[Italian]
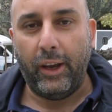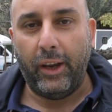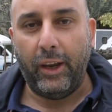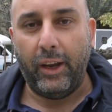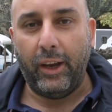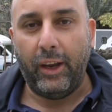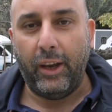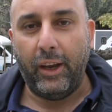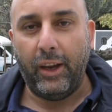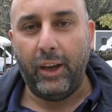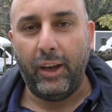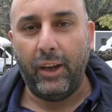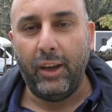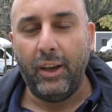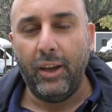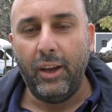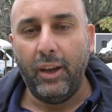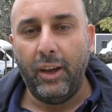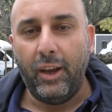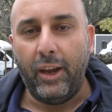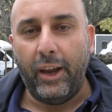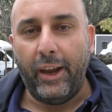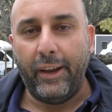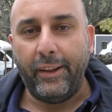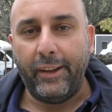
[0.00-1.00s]
e,
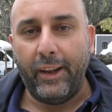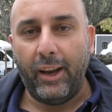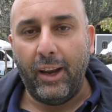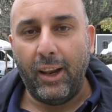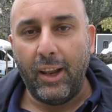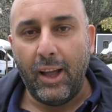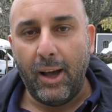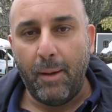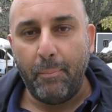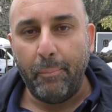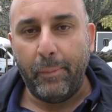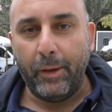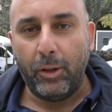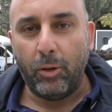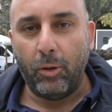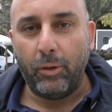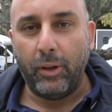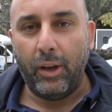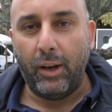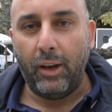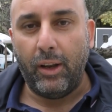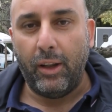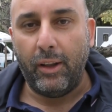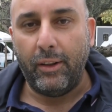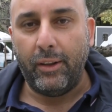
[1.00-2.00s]
e nell'ambito
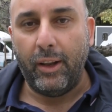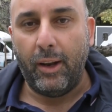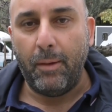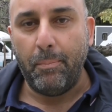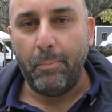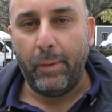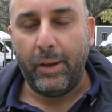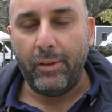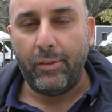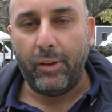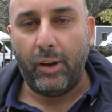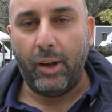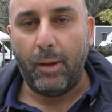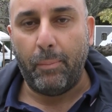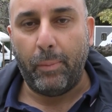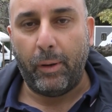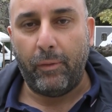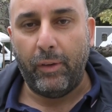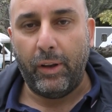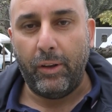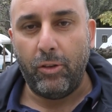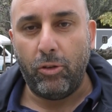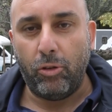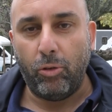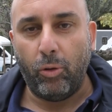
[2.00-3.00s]
del, del, mese della
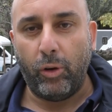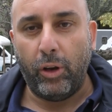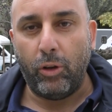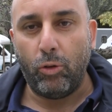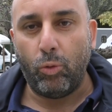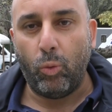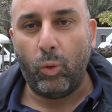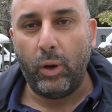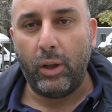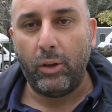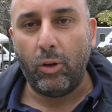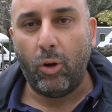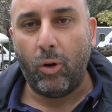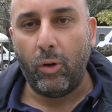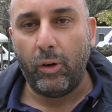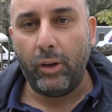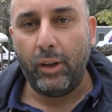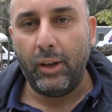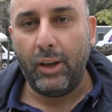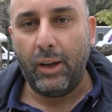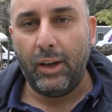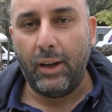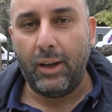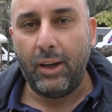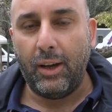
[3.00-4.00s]
prevenzione sulla
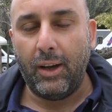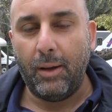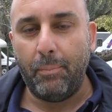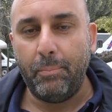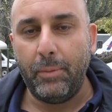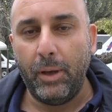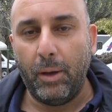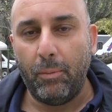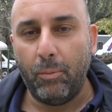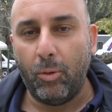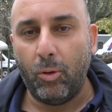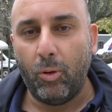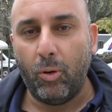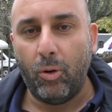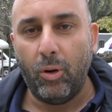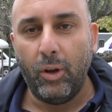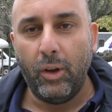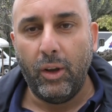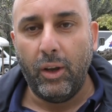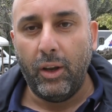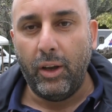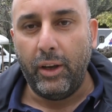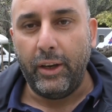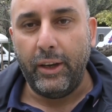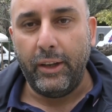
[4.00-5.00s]
donna abbiamo
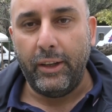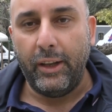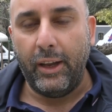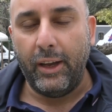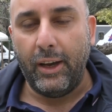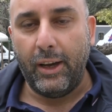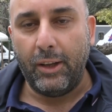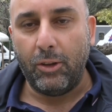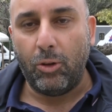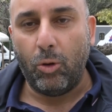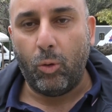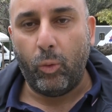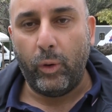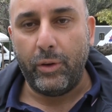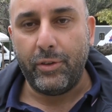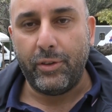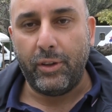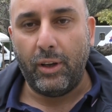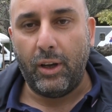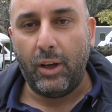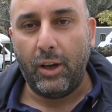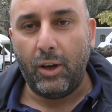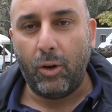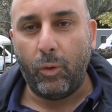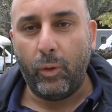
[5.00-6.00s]
ideato
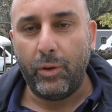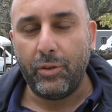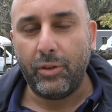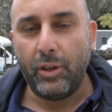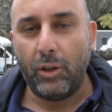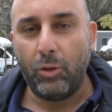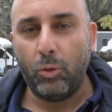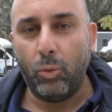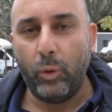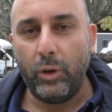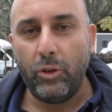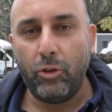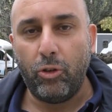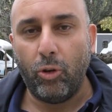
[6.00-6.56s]
questa, questa due